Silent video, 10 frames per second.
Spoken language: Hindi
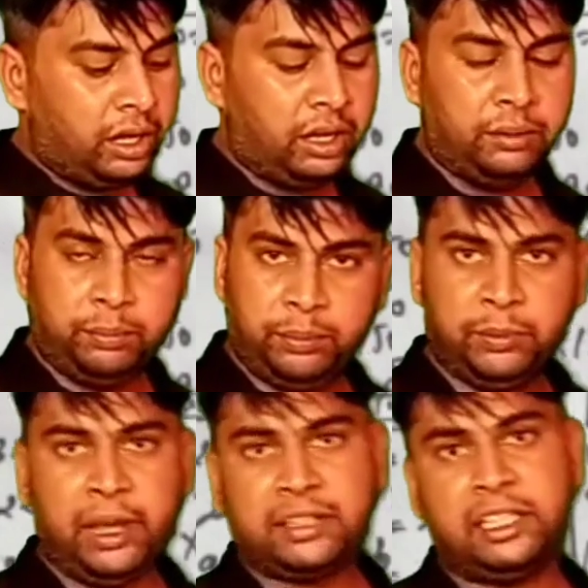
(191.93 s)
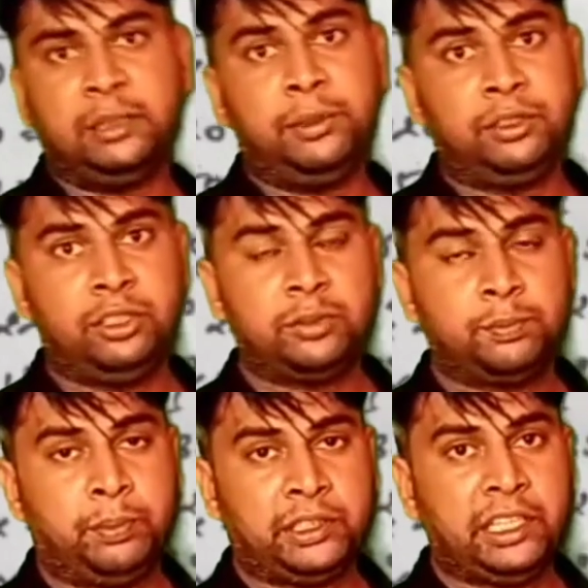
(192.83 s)
आ, बैक साइड में इस
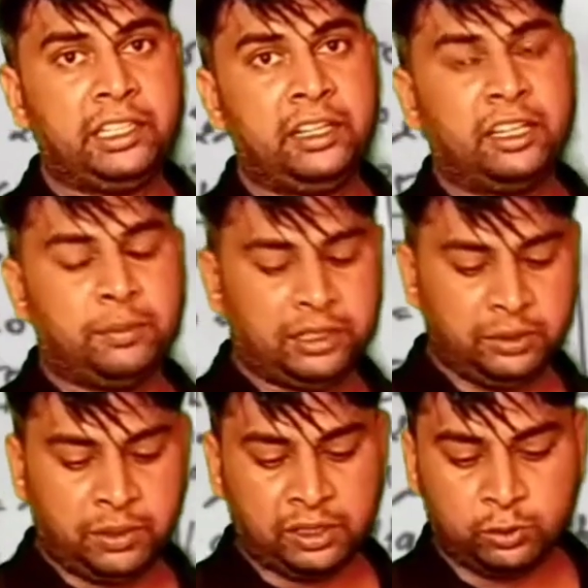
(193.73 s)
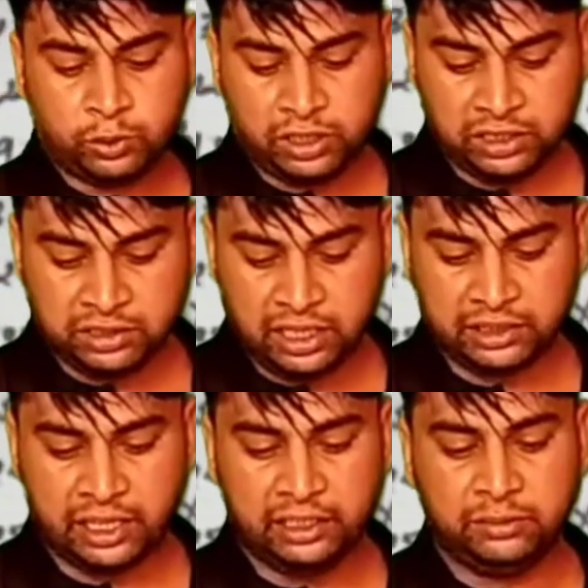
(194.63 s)
पट्टे देने के बाद हमारा जो खर्चा
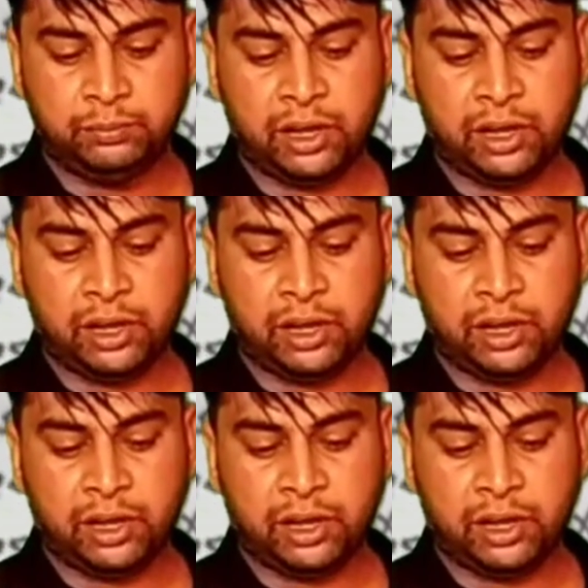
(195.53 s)
आता है